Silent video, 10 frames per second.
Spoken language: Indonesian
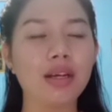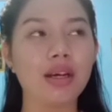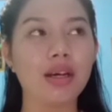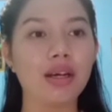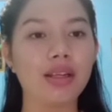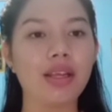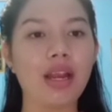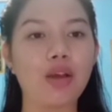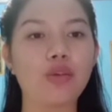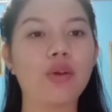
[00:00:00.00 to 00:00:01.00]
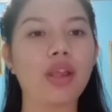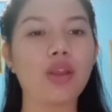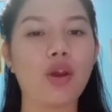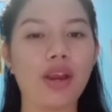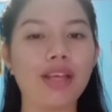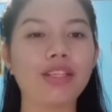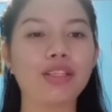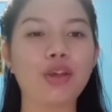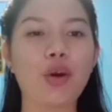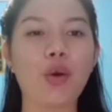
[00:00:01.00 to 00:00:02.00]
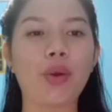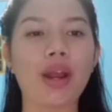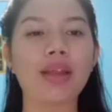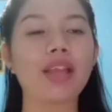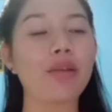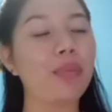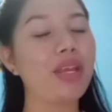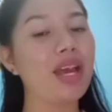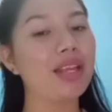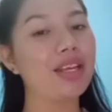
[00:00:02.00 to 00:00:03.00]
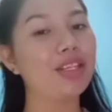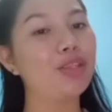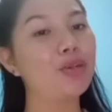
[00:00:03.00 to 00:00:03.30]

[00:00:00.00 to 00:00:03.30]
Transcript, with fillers: uh, dilakukan oleh seseorang dan menjadi